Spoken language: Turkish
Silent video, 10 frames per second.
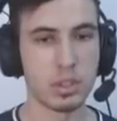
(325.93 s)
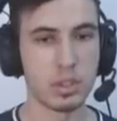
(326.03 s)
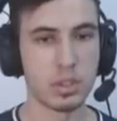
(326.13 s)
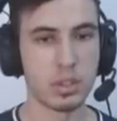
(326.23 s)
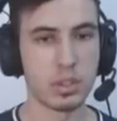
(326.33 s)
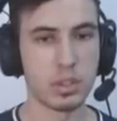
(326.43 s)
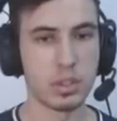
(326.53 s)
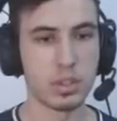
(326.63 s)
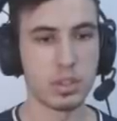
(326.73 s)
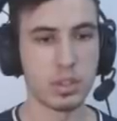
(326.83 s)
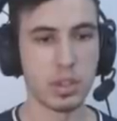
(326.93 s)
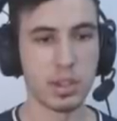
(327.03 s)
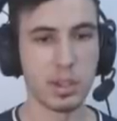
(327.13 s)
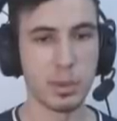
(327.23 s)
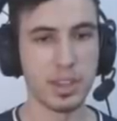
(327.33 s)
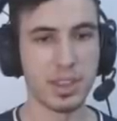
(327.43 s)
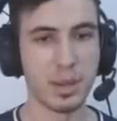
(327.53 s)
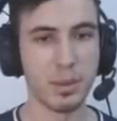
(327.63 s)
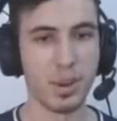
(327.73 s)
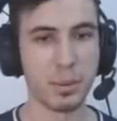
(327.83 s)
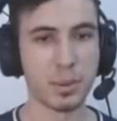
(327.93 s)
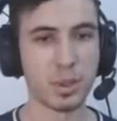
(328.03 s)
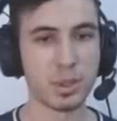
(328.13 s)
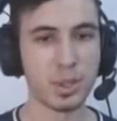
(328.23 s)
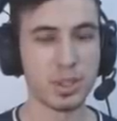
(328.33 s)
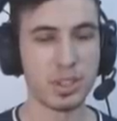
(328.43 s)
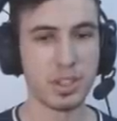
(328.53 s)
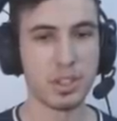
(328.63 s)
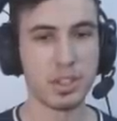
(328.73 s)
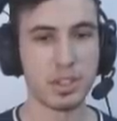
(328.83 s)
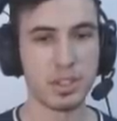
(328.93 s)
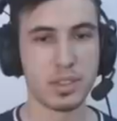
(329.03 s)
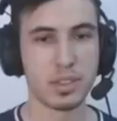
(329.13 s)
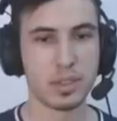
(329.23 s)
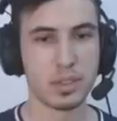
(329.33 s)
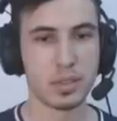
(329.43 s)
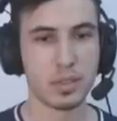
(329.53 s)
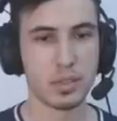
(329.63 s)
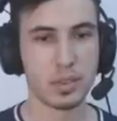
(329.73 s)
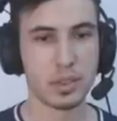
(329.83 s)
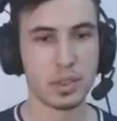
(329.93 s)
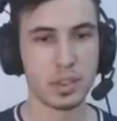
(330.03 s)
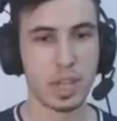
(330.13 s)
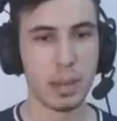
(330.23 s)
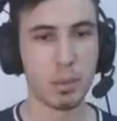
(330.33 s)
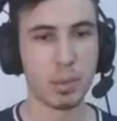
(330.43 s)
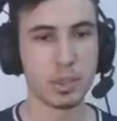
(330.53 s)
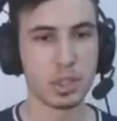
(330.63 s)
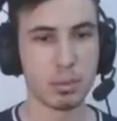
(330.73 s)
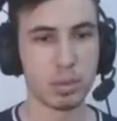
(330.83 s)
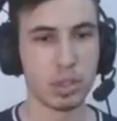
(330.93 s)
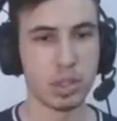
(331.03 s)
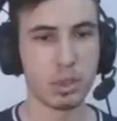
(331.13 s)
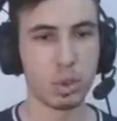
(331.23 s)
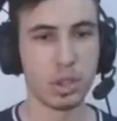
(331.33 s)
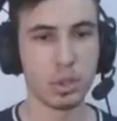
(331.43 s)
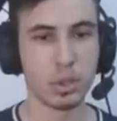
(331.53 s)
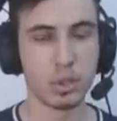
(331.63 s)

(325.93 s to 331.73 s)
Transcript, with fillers: Görmedim lan. Arkana baktın ama öyle bir göz yok. Görmedim. Gelmedi mi sesim şu an? Ha şu an